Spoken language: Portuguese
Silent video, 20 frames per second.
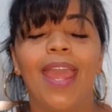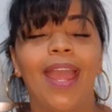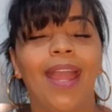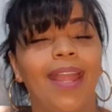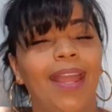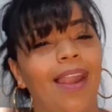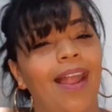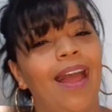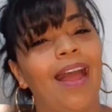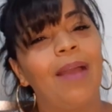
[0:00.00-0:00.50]
é
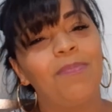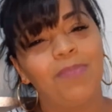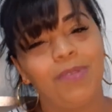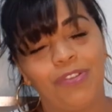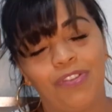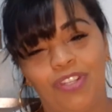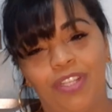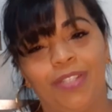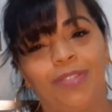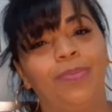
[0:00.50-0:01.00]
aquela
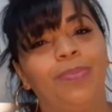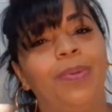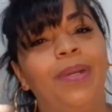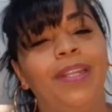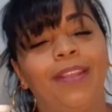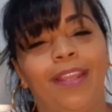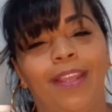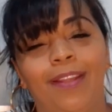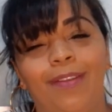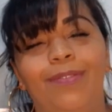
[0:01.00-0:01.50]
rapidinha no
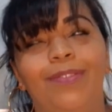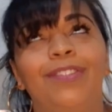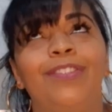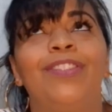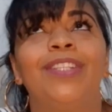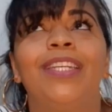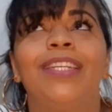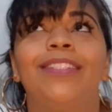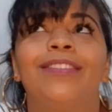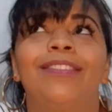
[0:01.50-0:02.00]
banheiro.
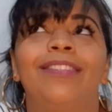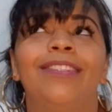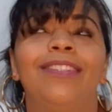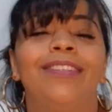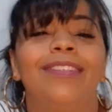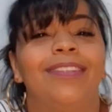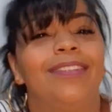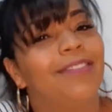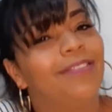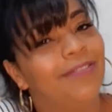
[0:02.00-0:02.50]

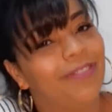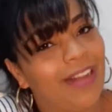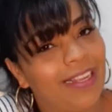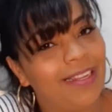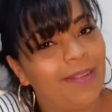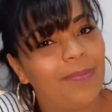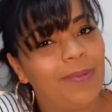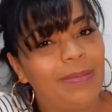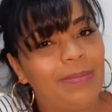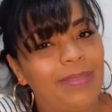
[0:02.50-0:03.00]
Gente,
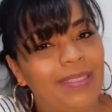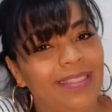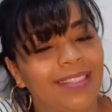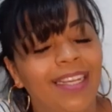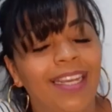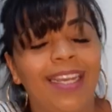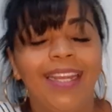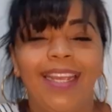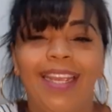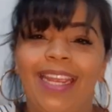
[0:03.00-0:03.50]
fala pra mim.
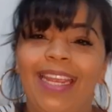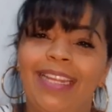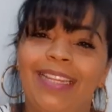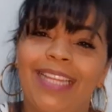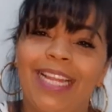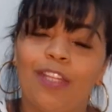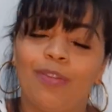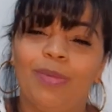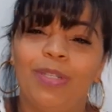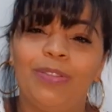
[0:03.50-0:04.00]
Ele
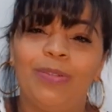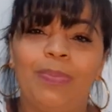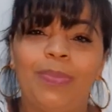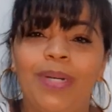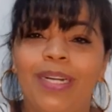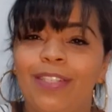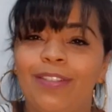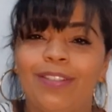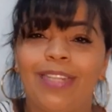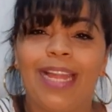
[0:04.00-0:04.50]
tá tomando
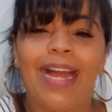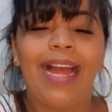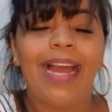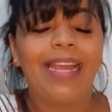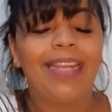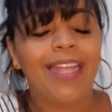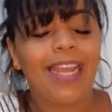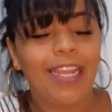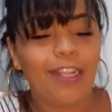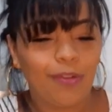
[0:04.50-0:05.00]
banho lá
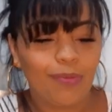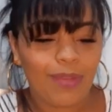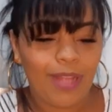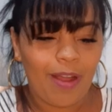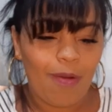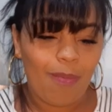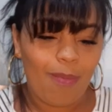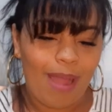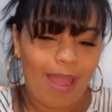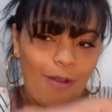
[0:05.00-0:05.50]
e daí tu
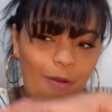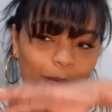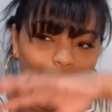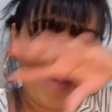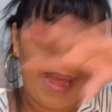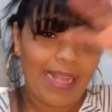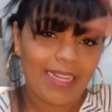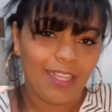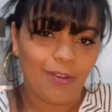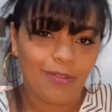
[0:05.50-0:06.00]
dá uma
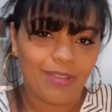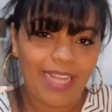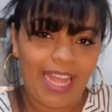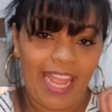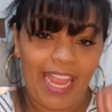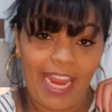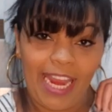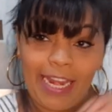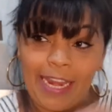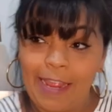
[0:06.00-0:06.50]
arrumada no
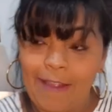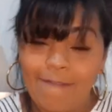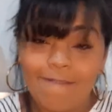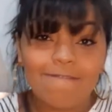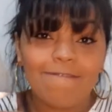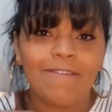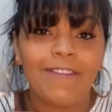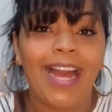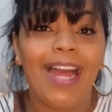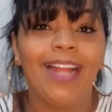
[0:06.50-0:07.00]
terreno e
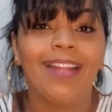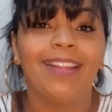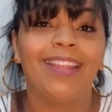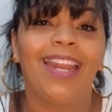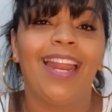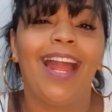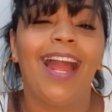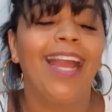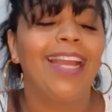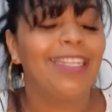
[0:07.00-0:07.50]
vai
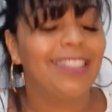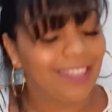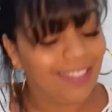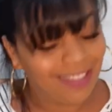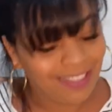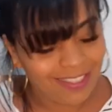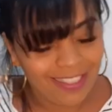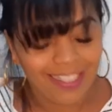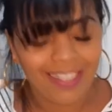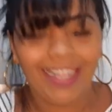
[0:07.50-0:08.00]
atrás e
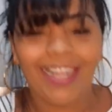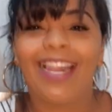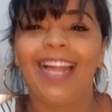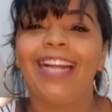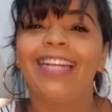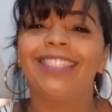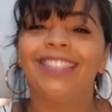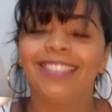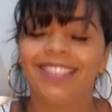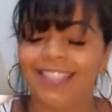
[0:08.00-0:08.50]
chega
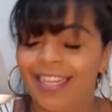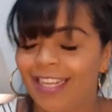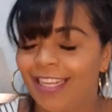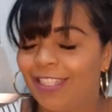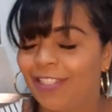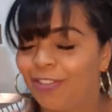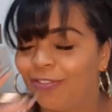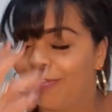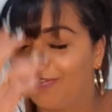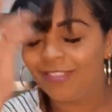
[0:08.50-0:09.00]
lá e
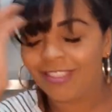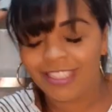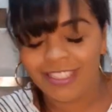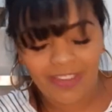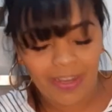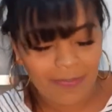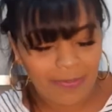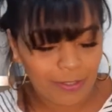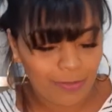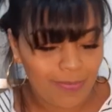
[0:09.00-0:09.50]
chega junto e já
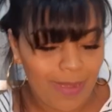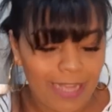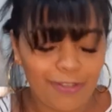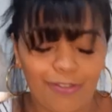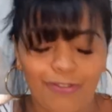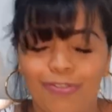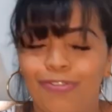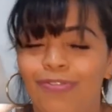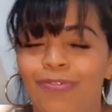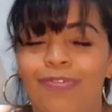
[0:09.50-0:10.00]
vai para debaixo
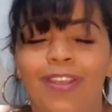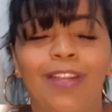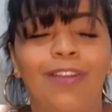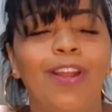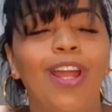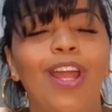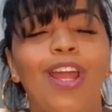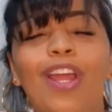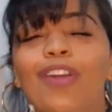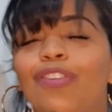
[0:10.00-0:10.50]
do chuveiro.
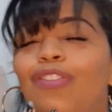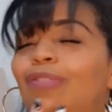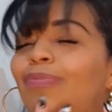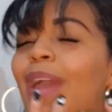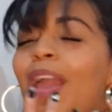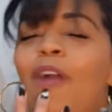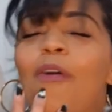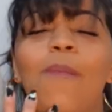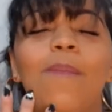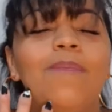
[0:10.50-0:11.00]
Como
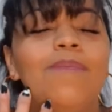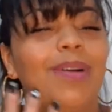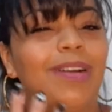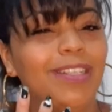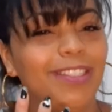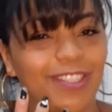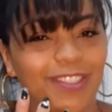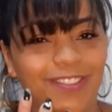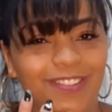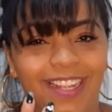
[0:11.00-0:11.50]
é
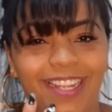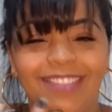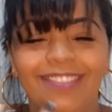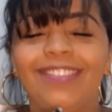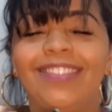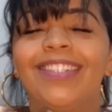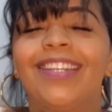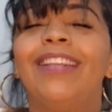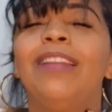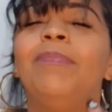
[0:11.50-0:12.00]
romântico, né,
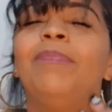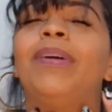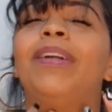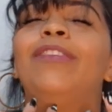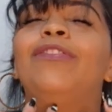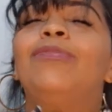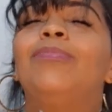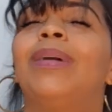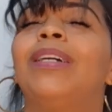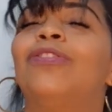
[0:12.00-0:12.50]
gente? Aquele
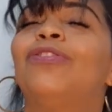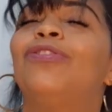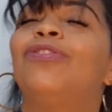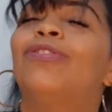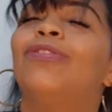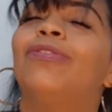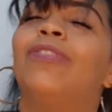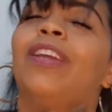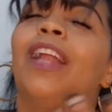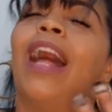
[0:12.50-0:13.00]
banho debaixo do
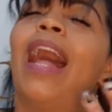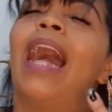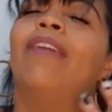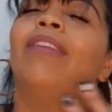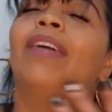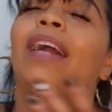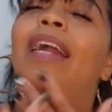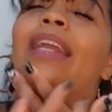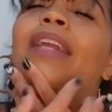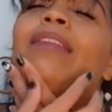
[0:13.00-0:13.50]
chuveiro, a
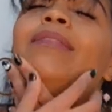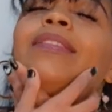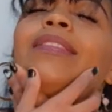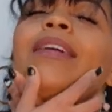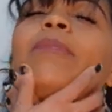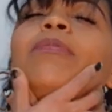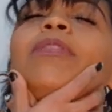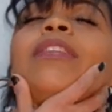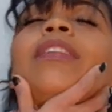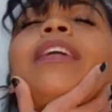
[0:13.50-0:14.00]
água caindo no
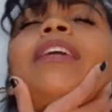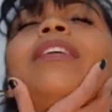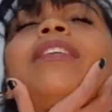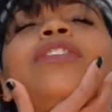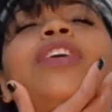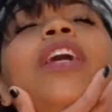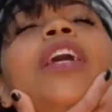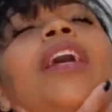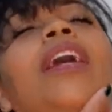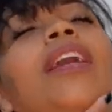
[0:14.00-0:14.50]

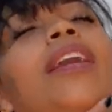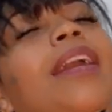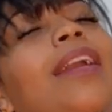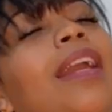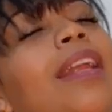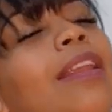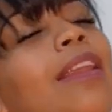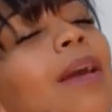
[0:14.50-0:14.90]
sabonete e aquele